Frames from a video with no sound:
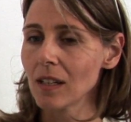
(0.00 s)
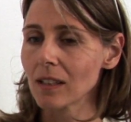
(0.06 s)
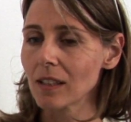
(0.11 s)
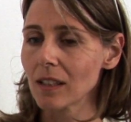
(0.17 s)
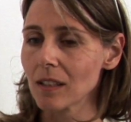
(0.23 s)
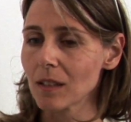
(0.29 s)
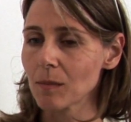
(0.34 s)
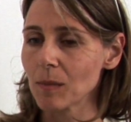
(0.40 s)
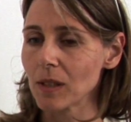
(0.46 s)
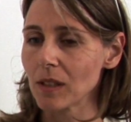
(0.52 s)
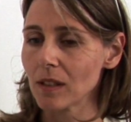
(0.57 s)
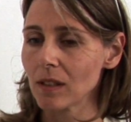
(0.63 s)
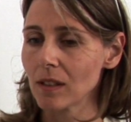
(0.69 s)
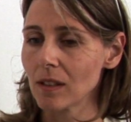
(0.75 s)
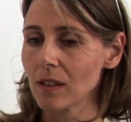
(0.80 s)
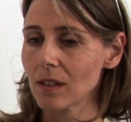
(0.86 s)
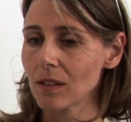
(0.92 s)
dass
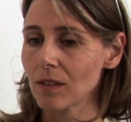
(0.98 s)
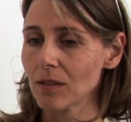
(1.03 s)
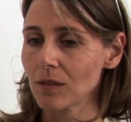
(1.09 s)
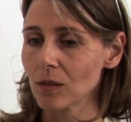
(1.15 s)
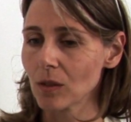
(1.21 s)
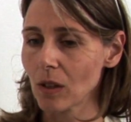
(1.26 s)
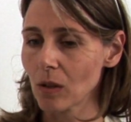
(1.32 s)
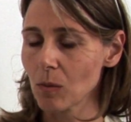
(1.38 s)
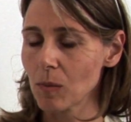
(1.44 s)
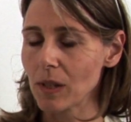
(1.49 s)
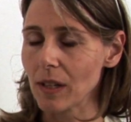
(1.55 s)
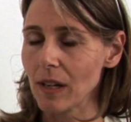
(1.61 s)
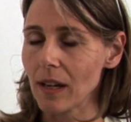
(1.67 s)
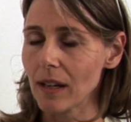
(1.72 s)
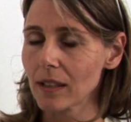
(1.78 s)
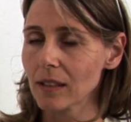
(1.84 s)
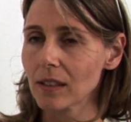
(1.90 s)
man äh, darüber
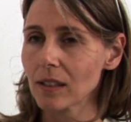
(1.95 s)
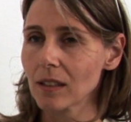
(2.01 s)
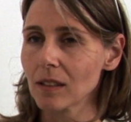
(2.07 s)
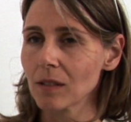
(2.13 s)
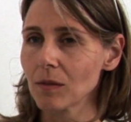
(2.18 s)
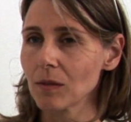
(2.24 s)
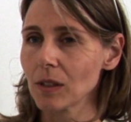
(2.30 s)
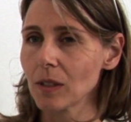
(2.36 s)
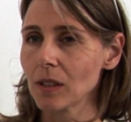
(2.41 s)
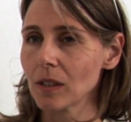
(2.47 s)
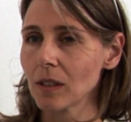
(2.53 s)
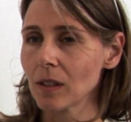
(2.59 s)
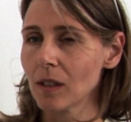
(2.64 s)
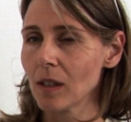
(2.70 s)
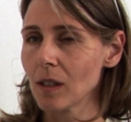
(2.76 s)
nachdenkt, wie